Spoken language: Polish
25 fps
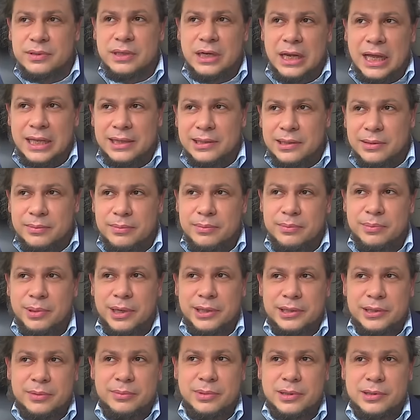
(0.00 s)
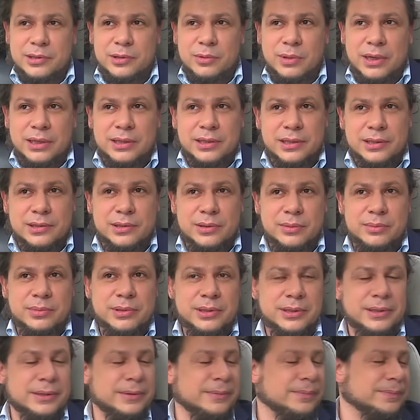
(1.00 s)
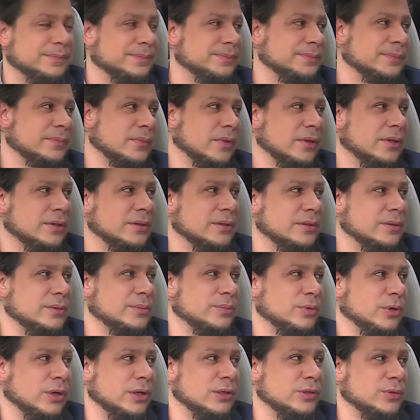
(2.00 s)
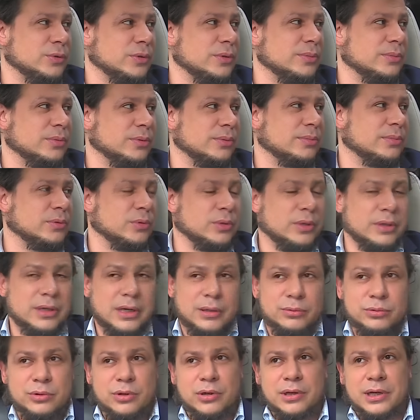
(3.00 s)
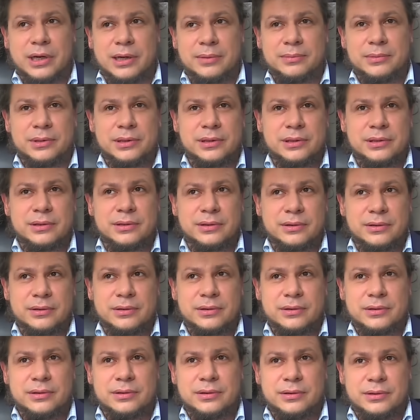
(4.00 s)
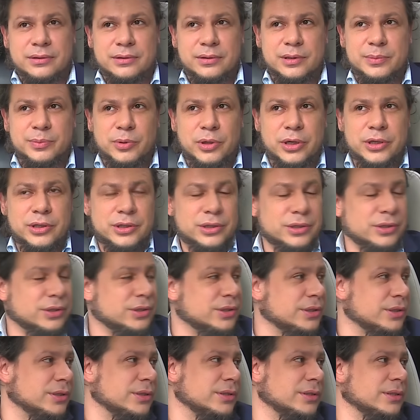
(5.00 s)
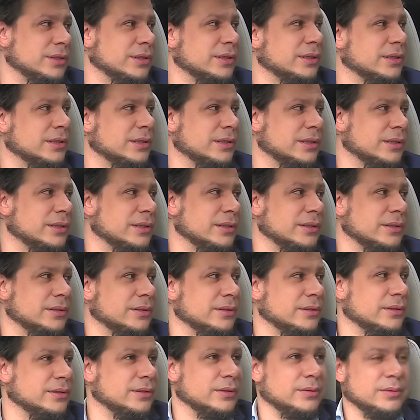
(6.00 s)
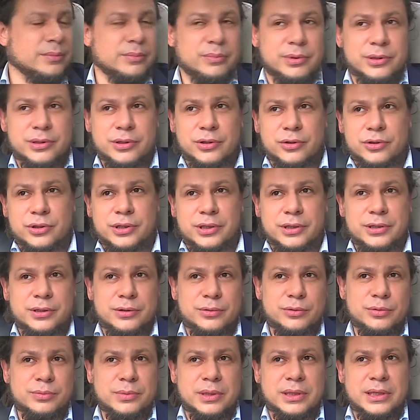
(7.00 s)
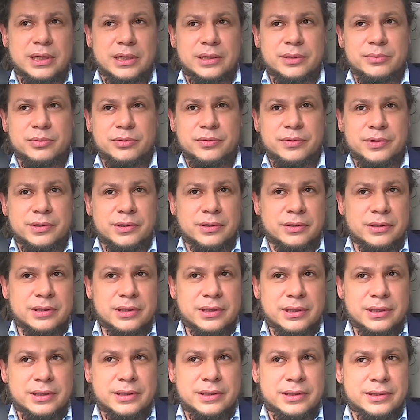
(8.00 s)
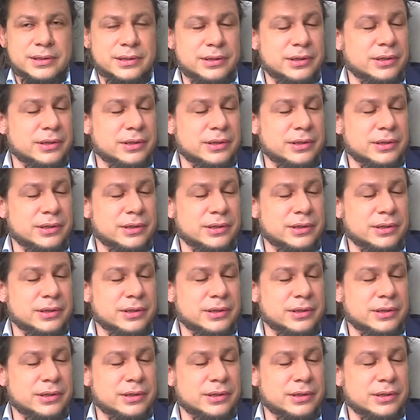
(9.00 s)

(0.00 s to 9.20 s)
latem panie bardzo ładnie sobie mm, mhm. poradziły, bo były autorkami sporej części tych y, blisko 40 medali przywiezionych z